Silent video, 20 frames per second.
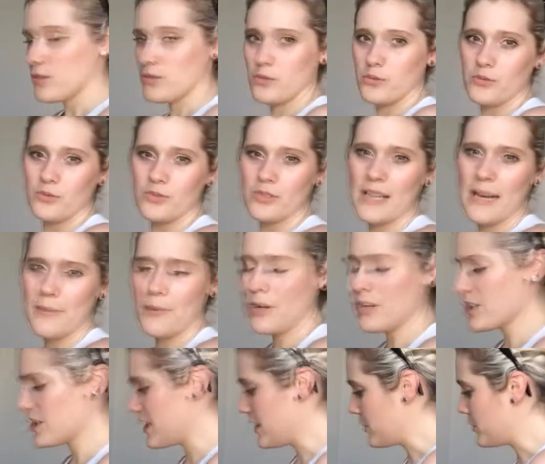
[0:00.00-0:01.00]
donc tout
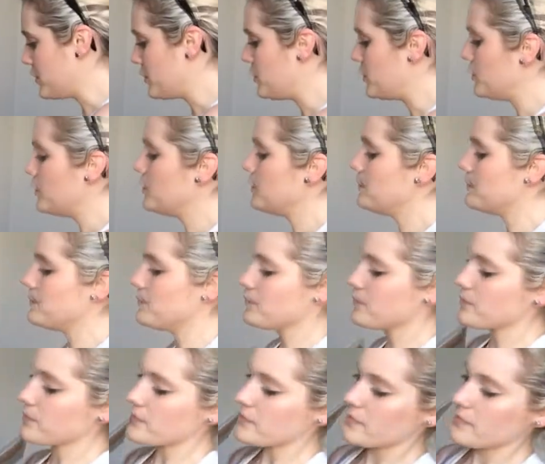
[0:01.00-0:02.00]
d'abord j'ai reçu
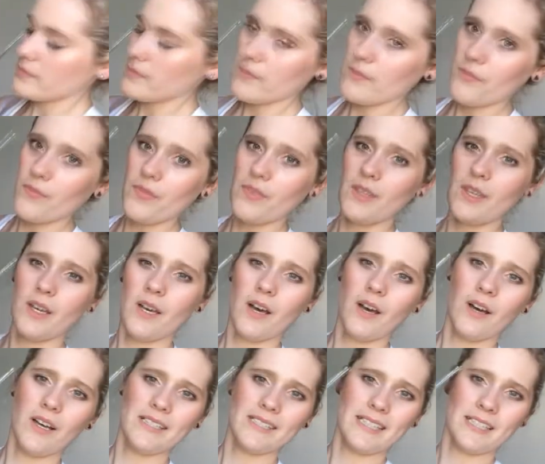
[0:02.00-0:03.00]

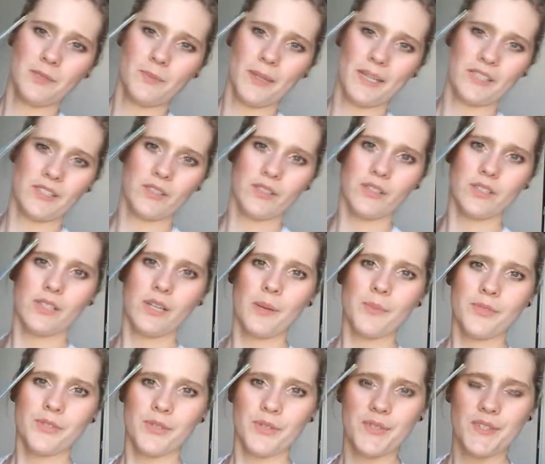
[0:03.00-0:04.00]
ça se présente
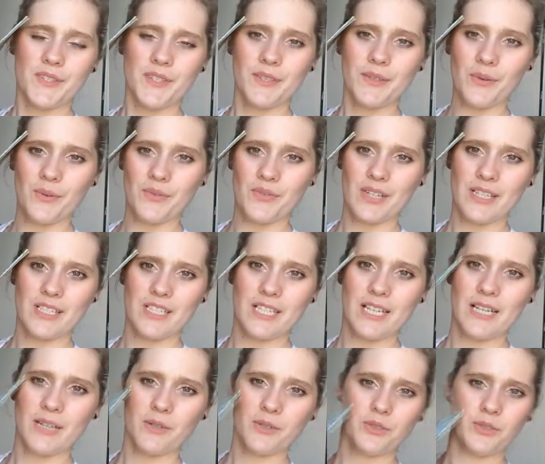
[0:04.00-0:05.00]
comme ceci en fait.
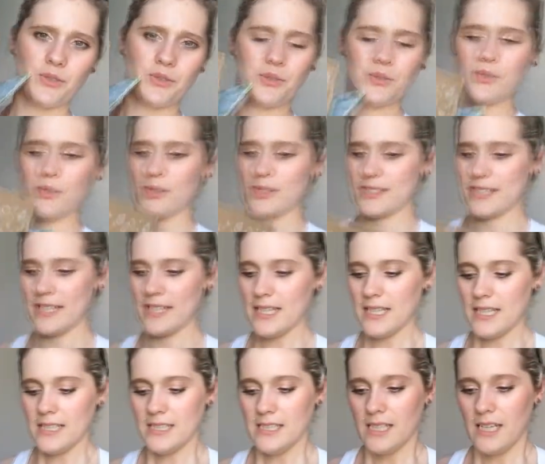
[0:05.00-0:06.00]
Je l'ai reçu dans
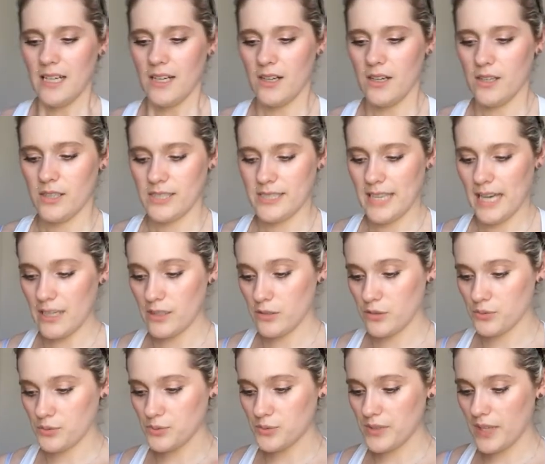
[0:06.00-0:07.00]
un
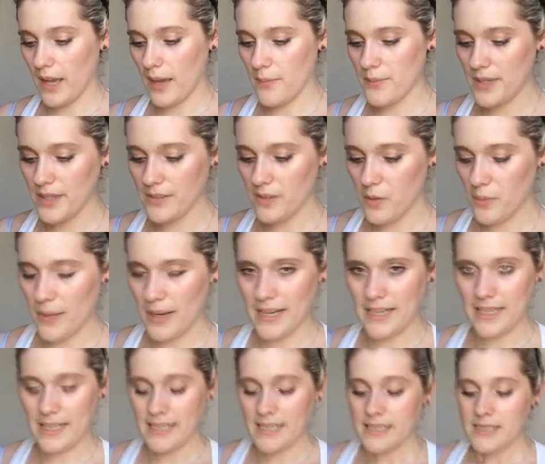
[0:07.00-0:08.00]
carton très bien
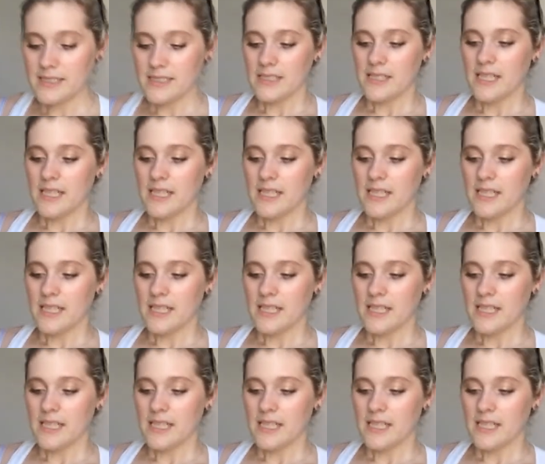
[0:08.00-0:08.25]
emballé.